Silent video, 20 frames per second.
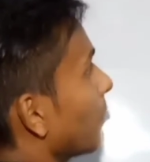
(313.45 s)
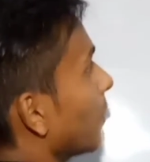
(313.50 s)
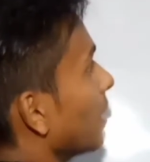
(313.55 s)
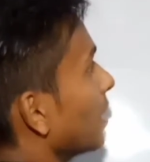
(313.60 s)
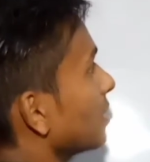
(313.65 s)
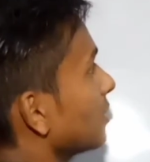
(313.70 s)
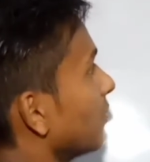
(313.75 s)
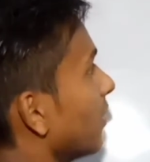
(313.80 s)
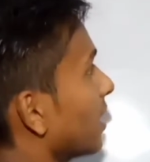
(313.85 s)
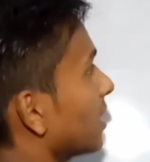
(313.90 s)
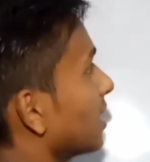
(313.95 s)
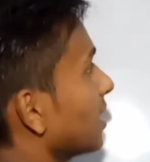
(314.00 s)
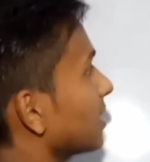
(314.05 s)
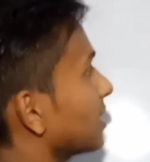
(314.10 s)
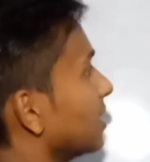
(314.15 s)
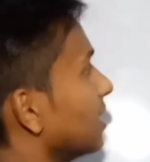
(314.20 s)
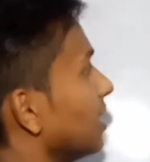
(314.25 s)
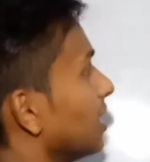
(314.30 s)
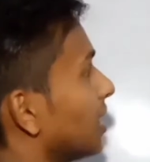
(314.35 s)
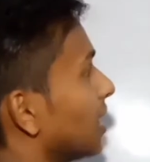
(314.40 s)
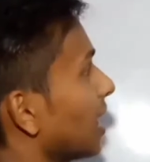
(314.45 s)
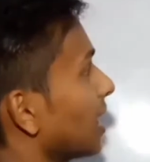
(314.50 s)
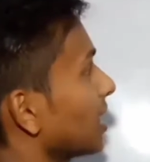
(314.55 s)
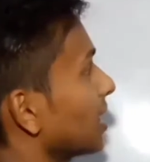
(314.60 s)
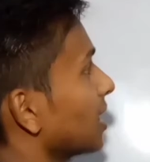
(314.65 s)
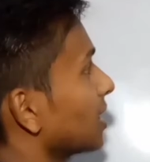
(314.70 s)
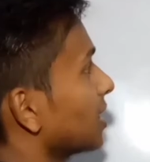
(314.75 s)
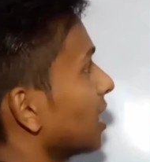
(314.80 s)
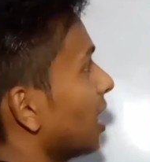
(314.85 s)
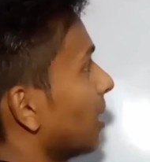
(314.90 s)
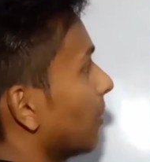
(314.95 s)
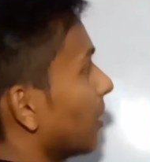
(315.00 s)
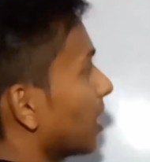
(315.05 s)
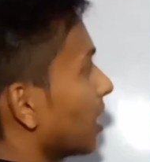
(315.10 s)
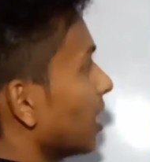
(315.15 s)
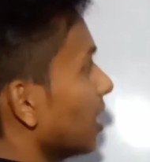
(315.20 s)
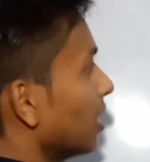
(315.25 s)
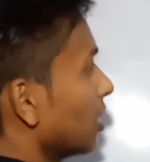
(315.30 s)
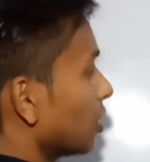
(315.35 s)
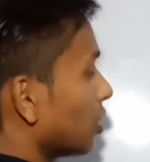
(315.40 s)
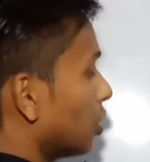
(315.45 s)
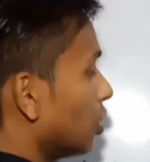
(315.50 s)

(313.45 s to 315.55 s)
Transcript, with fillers: प्लस वेक्टर सी क्या आ जाता है हमारा